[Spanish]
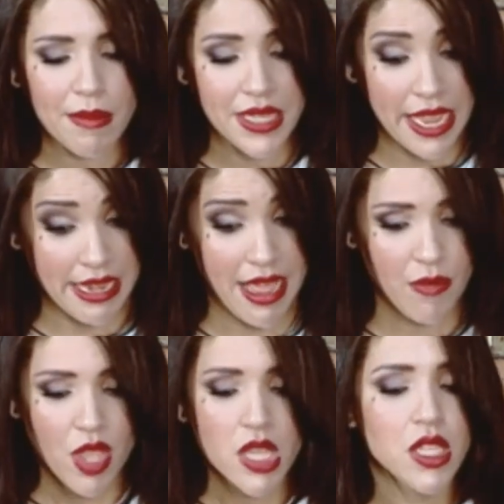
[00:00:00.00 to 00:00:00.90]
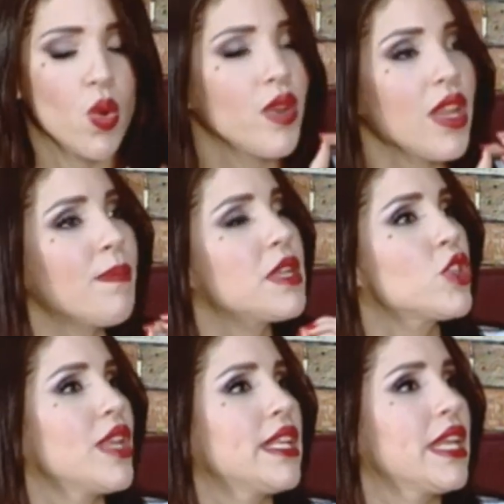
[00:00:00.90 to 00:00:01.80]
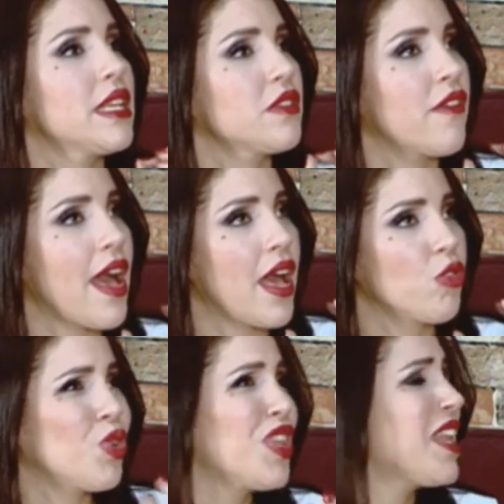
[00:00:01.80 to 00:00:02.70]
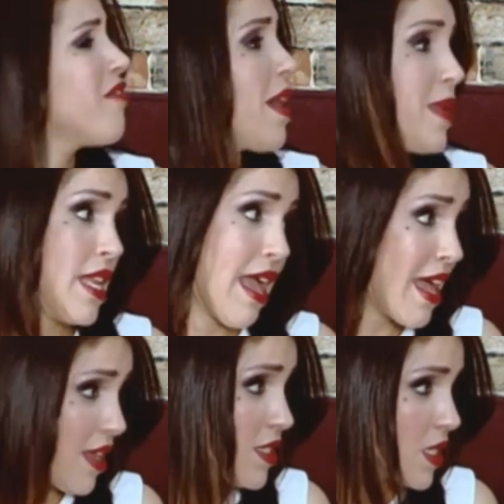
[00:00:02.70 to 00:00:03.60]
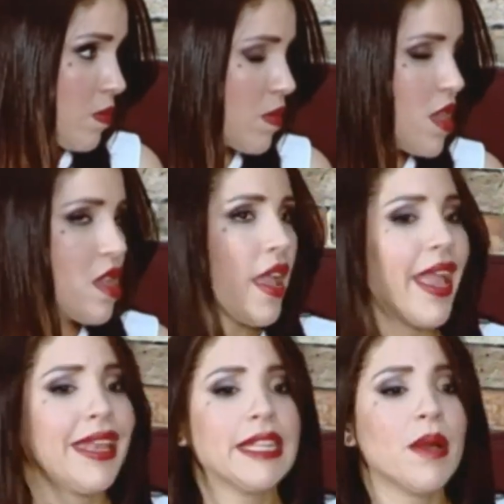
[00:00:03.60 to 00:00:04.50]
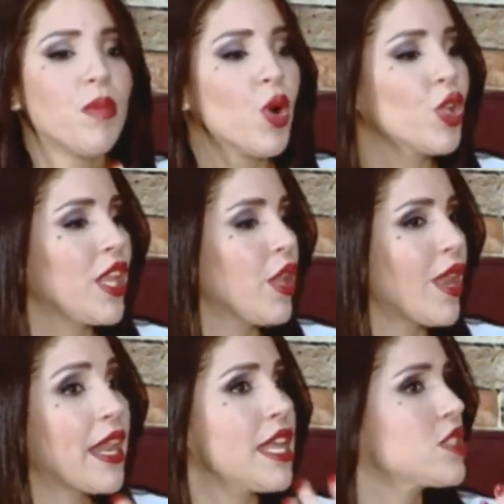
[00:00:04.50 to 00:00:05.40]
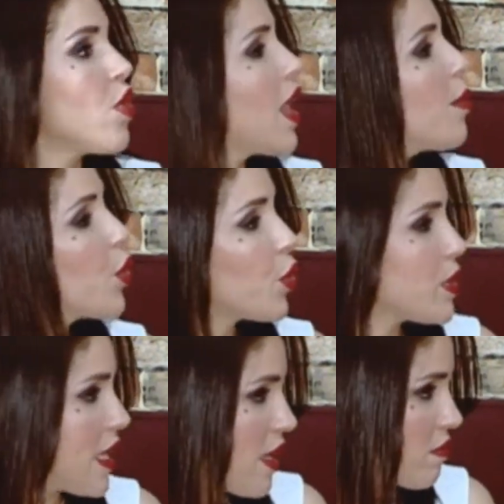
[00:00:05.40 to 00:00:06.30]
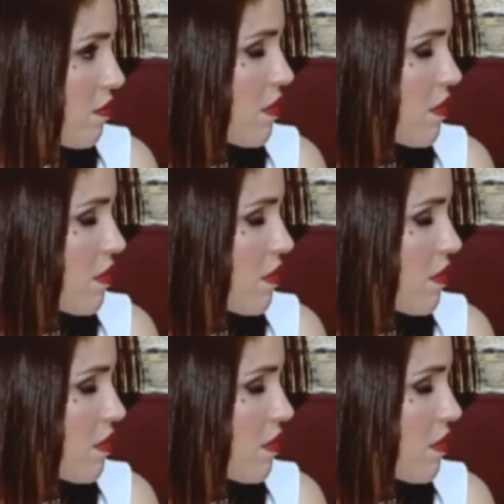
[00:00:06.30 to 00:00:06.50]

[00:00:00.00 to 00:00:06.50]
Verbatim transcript: uh, Dana, si una persona tiene, uh, no tiene familiares eh, ni tampoco tiene una relación amorosa